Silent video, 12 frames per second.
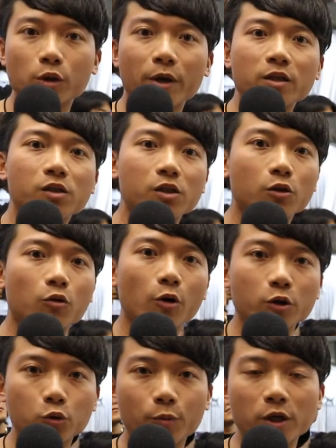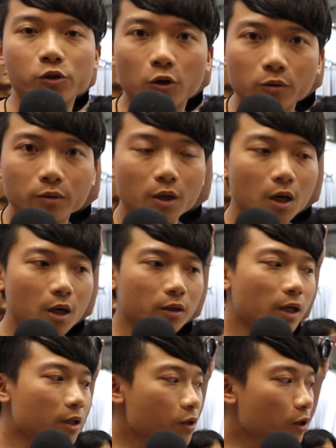的编辑，快速编修。
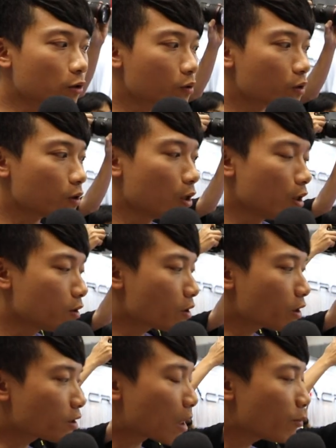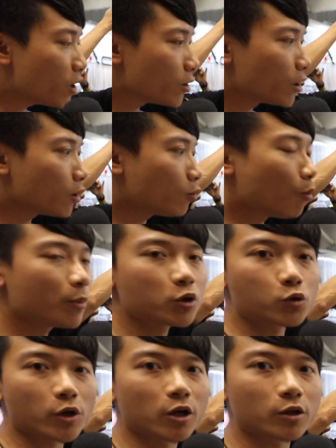那这个东西，这个产品呢，我们
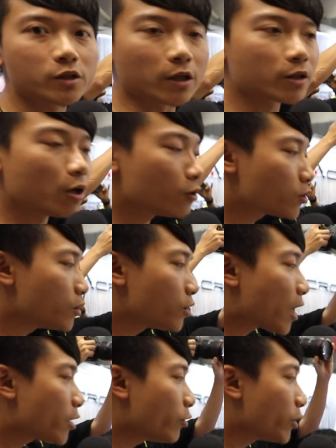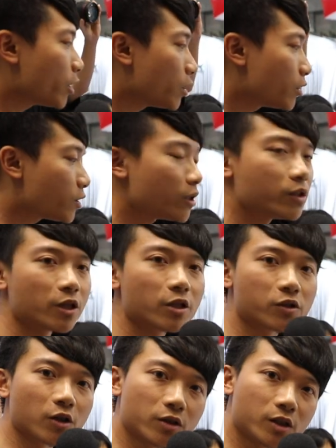主要的强调的是它有一个简洁
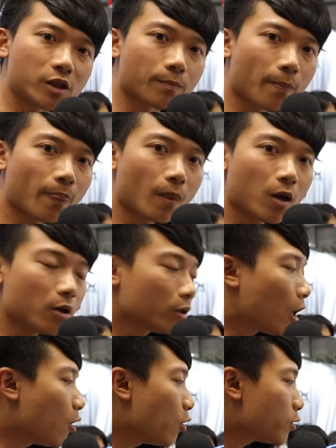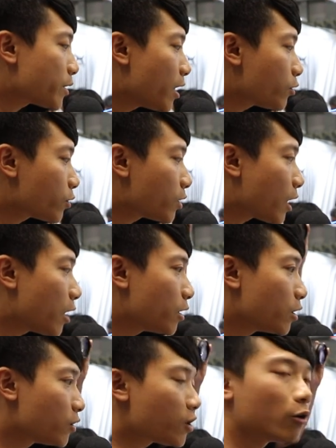的设计，然后再来就是它
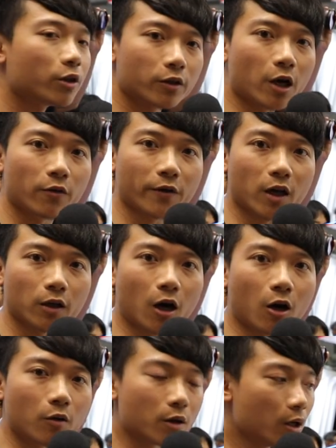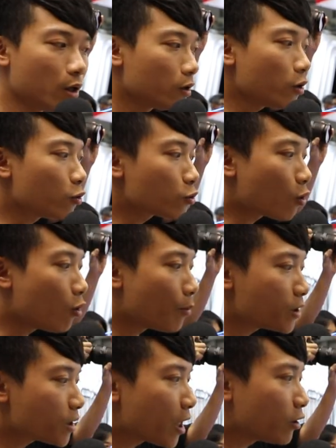的效能要非常的好。例如说，我
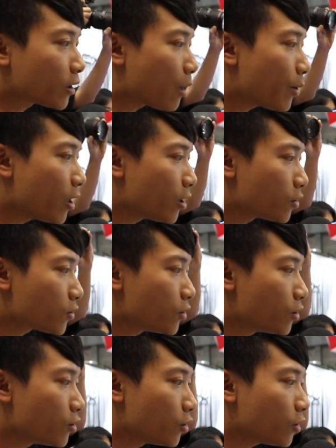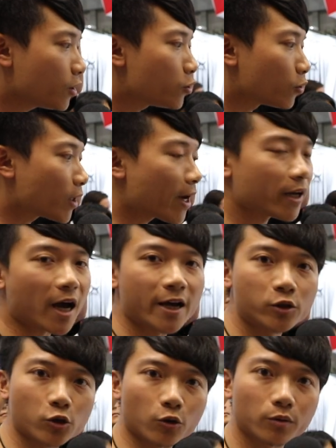们现在有搭配的是第九代的
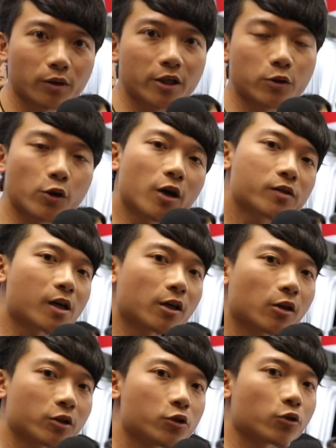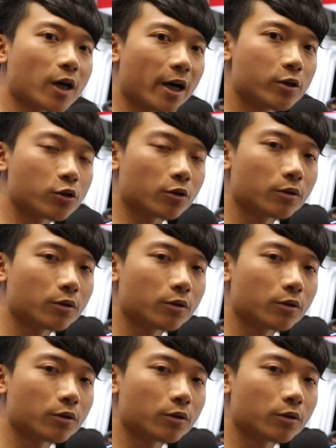i9，可以做到上到第九代 i9，